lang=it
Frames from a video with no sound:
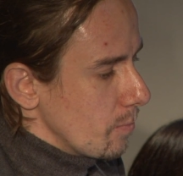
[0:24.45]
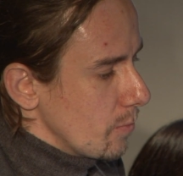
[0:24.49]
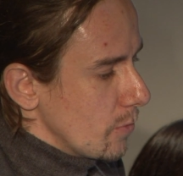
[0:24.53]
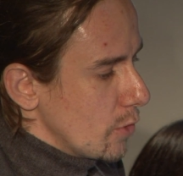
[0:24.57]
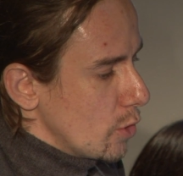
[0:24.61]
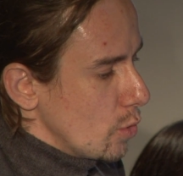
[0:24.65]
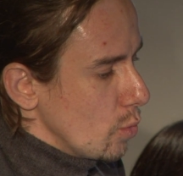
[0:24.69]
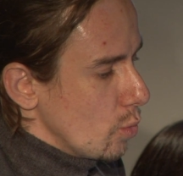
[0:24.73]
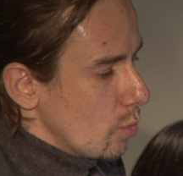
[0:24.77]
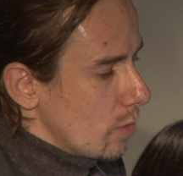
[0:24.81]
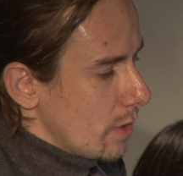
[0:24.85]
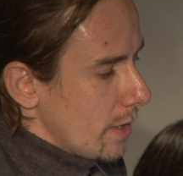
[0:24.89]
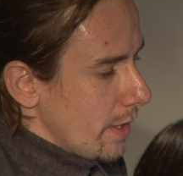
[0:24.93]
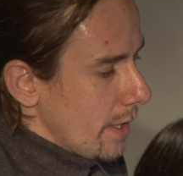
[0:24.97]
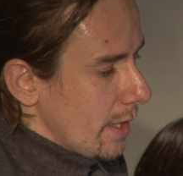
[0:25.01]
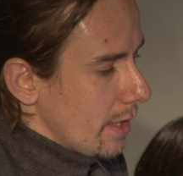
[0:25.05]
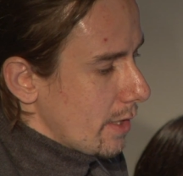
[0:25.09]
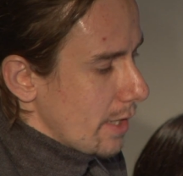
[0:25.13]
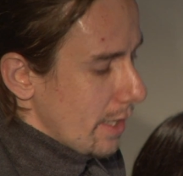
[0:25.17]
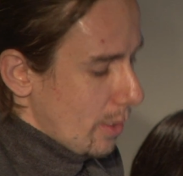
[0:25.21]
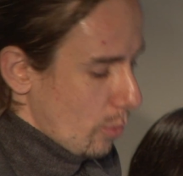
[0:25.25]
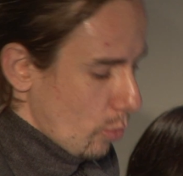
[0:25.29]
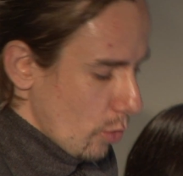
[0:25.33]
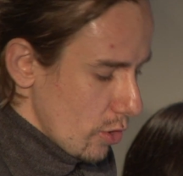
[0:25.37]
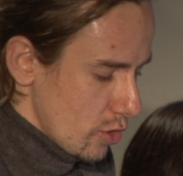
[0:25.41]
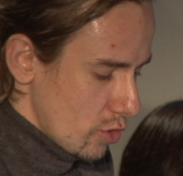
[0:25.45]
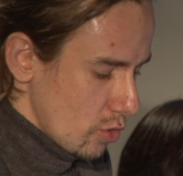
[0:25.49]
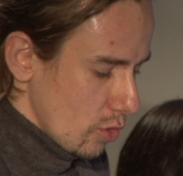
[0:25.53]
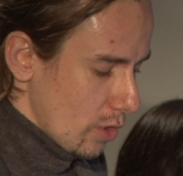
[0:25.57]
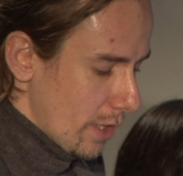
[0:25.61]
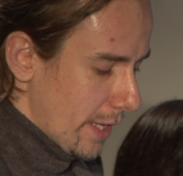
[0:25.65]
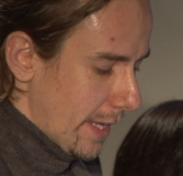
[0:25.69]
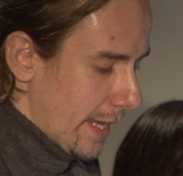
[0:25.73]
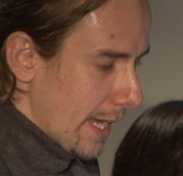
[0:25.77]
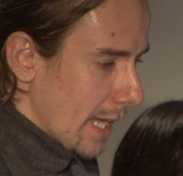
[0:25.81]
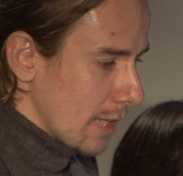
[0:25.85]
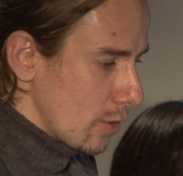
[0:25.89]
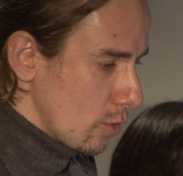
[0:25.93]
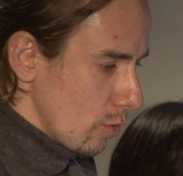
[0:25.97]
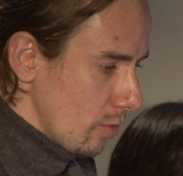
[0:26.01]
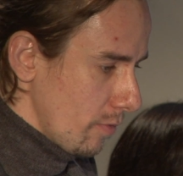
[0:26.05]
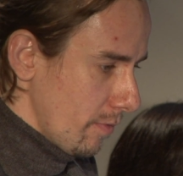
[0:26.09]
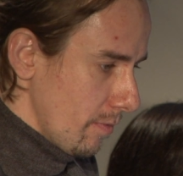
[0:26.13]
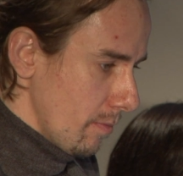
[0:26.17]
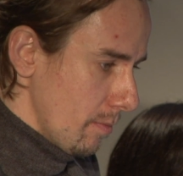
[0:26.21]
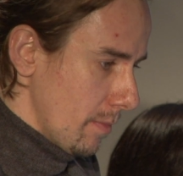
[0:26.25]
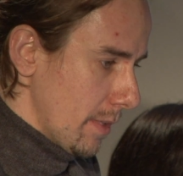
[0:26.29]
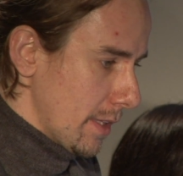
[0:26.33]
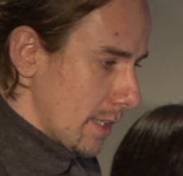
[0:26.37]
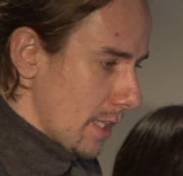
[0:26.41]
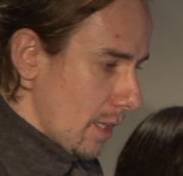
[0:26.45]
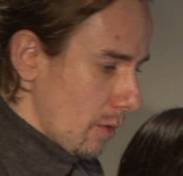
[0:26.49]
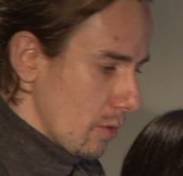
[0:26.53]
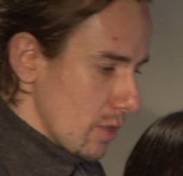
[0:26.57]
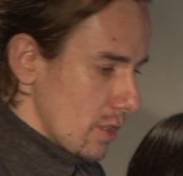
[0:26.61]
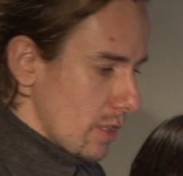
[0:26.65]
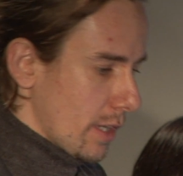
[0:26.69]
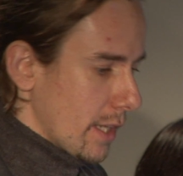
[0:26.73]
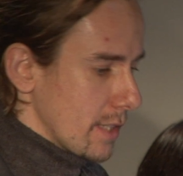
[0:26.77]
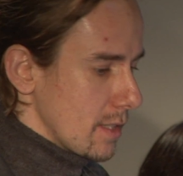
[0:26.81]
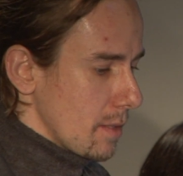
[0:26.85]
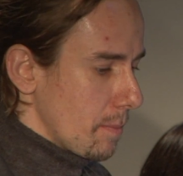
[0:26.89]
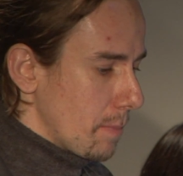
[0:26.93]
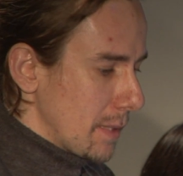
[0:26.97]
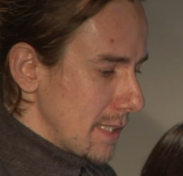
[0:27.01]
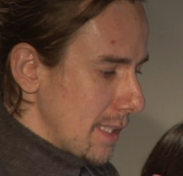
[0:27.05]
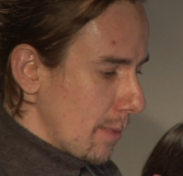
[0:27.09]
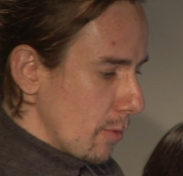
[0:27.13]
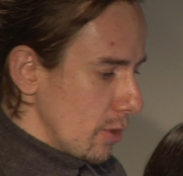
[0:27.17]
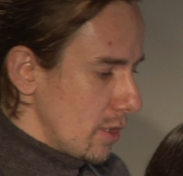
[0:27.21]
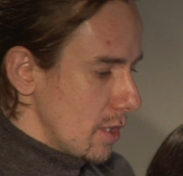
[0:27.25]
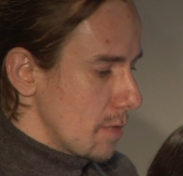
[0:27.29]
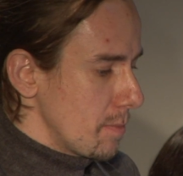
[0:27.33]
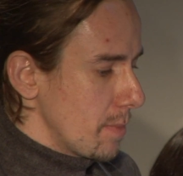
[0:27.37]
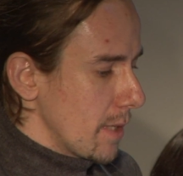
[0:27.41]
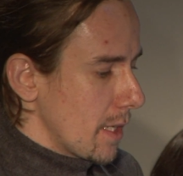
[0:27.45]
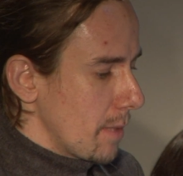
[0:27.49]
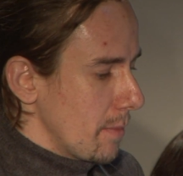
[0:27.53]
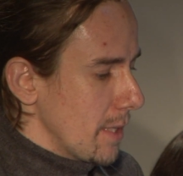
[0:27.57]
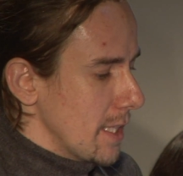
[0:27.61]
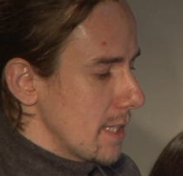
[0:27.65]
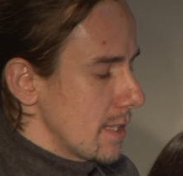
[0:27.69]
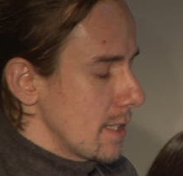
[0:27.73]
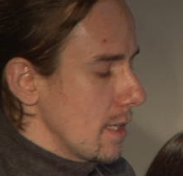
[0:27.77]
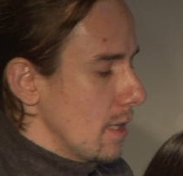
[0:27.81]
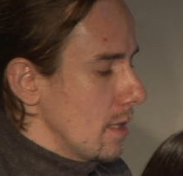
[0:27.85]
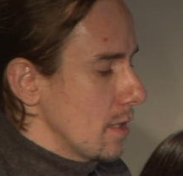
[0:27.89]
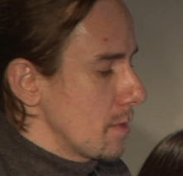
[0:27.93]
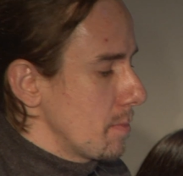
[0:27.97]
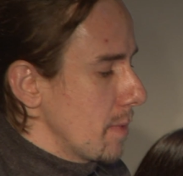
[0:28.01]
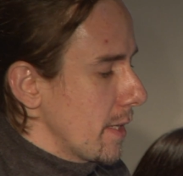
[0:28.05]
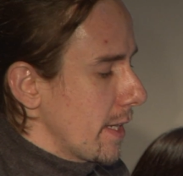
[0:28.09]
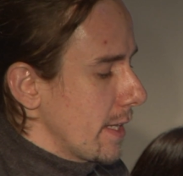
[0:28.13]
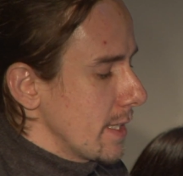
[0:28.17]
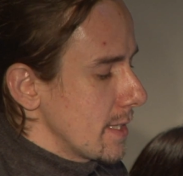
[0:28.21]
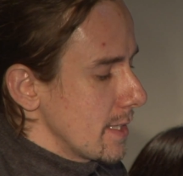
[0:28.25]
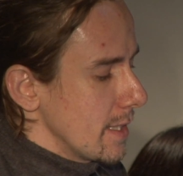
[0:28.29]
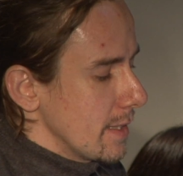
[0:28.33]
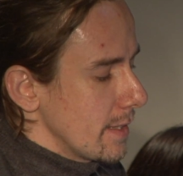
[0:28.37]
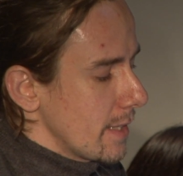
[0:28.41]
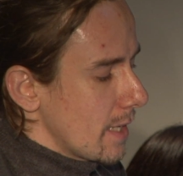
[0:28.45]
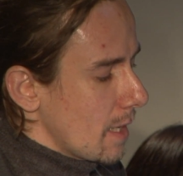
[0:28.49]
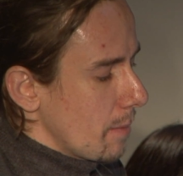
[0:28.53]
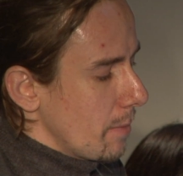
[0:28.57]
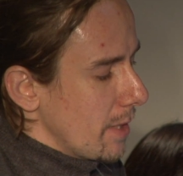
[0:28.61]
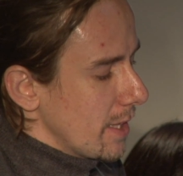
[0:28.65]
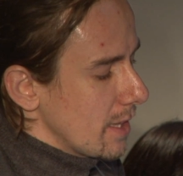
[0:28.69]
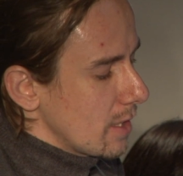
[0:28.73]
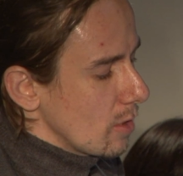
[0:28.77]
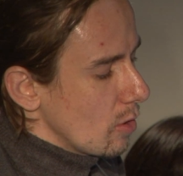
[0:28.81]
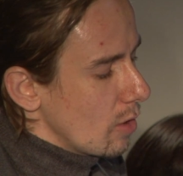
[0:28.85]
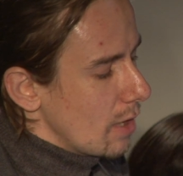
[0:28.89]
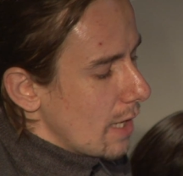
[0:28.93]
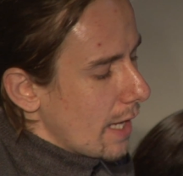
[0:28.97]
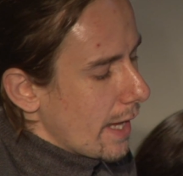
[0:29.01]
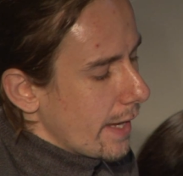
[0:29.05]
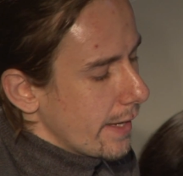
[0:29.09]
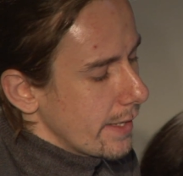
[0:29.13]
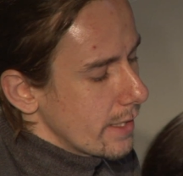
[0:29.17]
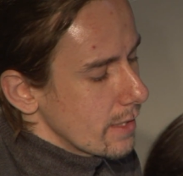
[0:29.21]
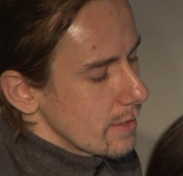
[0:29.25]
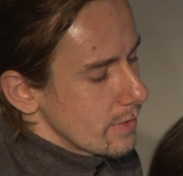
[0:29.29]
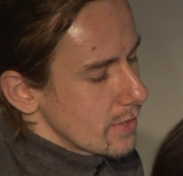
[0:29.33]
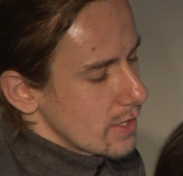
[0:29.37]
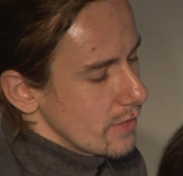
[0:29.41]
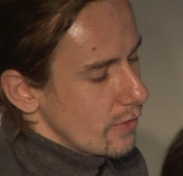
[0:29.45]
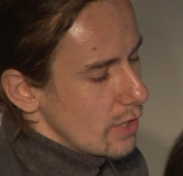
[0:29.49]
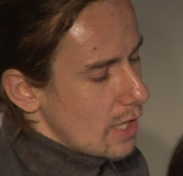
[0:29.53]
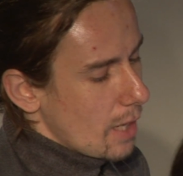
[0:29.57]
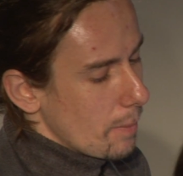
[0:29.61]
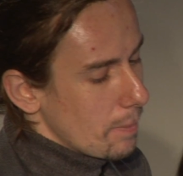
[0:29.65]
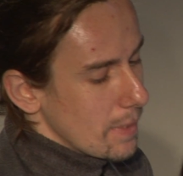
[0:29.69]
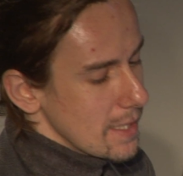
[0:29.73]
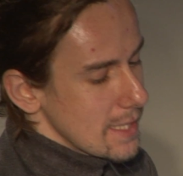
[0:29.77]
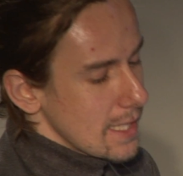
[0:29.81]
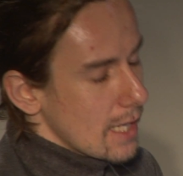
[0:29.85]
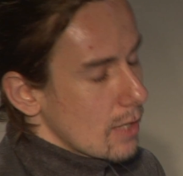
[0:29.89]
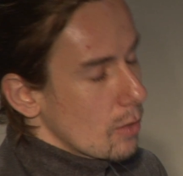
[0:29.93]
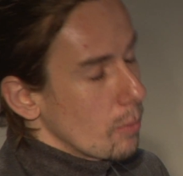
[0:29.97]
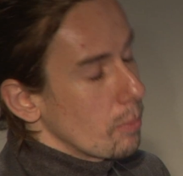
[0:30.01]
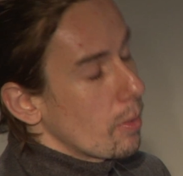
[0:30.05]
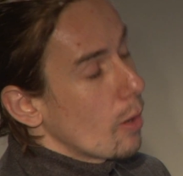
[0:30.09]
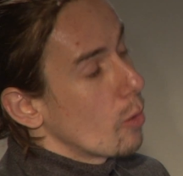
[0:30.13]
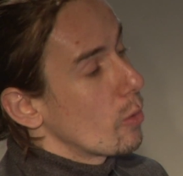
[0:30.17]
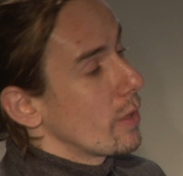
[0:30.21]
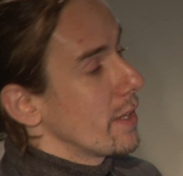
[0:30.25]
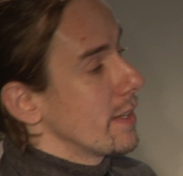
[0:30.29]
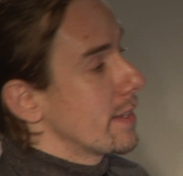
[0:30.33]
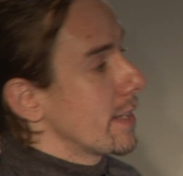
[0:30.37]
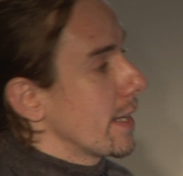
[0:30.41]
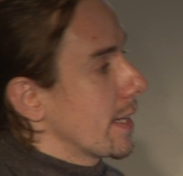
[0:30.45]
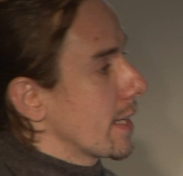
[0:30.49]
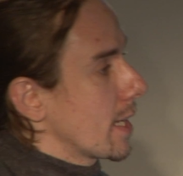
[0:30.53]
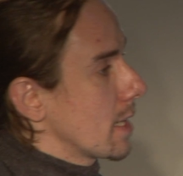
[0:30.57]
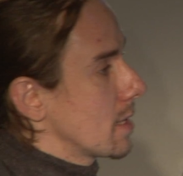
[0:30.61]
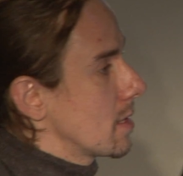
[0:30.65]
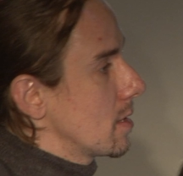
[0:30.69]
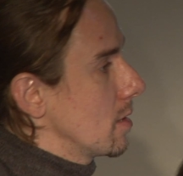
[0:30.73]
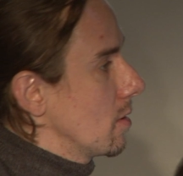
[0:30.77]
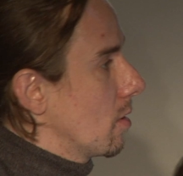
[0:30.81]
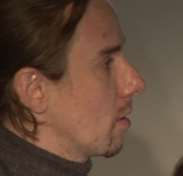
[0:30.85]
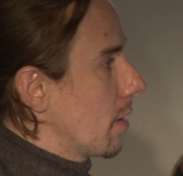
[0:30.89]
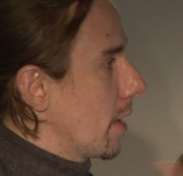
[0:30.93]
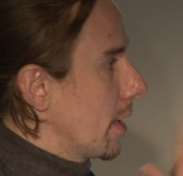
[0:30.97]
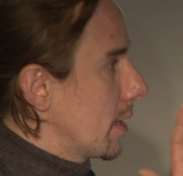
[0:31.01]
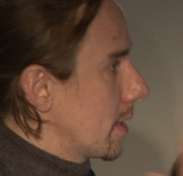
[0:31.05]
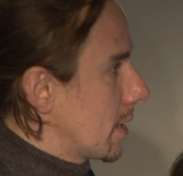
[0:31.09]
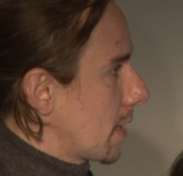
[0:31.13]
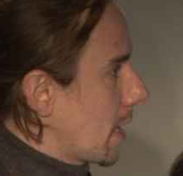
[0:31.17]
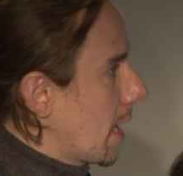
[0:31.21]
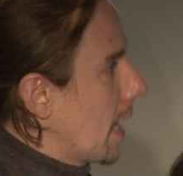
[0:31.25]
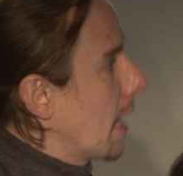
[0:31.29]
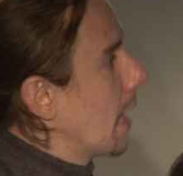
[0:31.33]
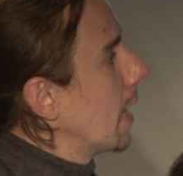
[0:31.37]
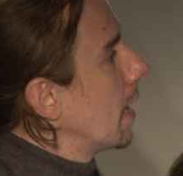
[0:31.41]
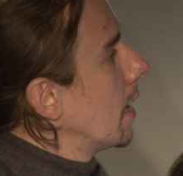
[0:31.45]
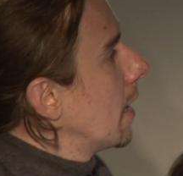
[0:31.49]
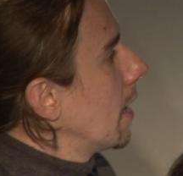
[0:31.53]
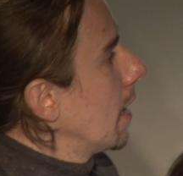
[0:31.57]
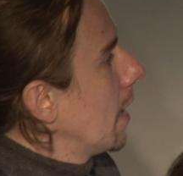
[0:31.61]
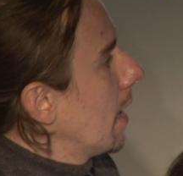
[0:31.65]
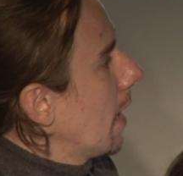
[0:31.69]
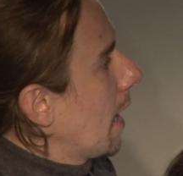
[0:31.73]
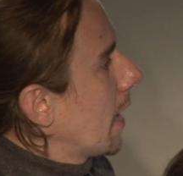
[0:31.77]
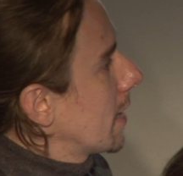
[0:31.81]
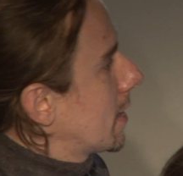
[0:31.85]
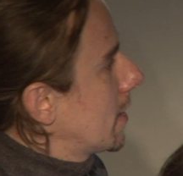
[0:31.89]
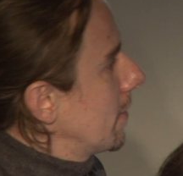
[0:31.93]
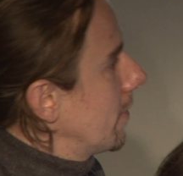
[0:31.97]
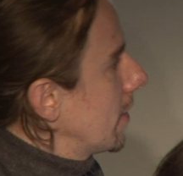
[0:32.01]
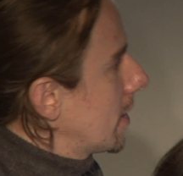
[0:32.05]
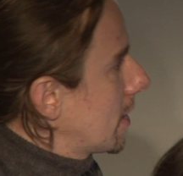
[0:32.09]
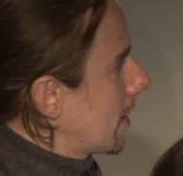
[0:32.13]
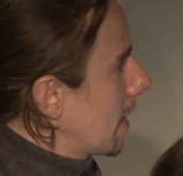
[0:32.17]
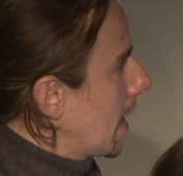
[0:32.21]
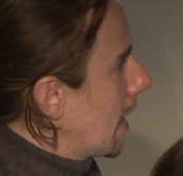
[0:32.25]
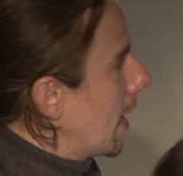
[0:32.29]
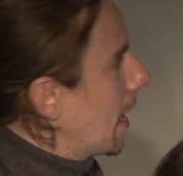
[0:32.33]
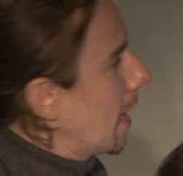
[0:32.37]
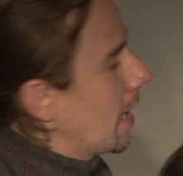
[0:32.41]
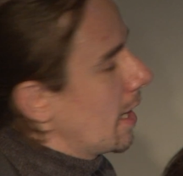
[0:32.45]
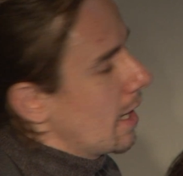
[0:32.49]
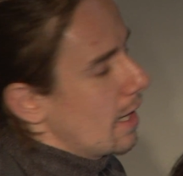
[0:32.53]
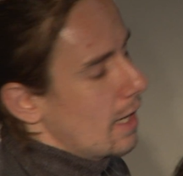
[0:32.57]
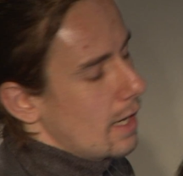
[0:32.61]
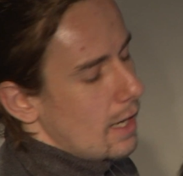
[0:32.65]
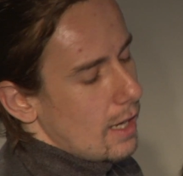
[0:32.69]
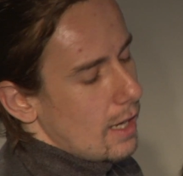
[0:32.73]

di un questo legato, mentre in questo caso parliamo di esperienze, esperienze, interamente online, se vogliamo passare un po' un'integrazione tra attività